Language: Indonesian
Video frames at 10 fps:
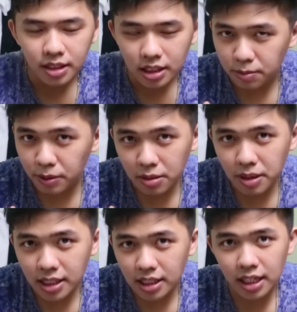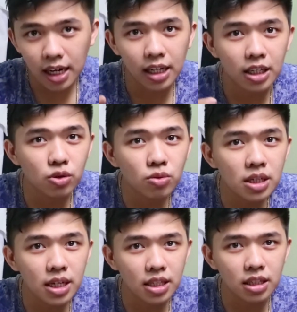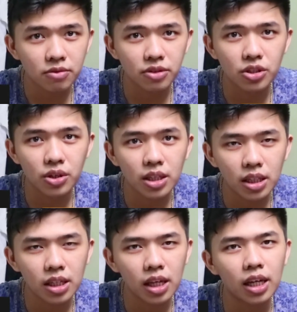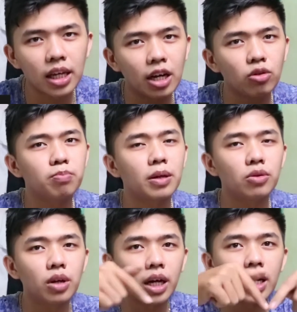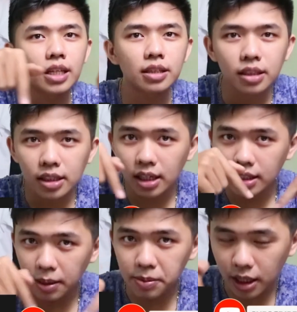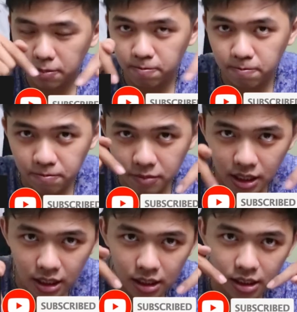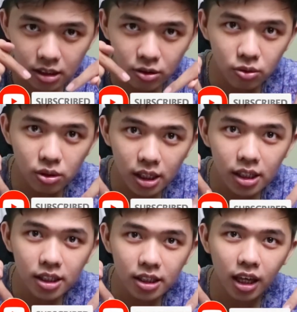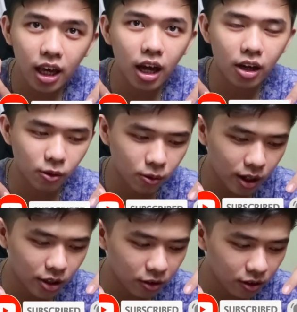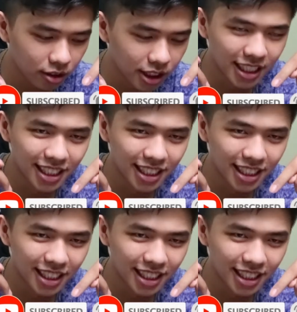seperti biasa jika kalian suka dengan video ini ya jangan lupa dulu kalian subscribe channel gua Iya yeah, gua dong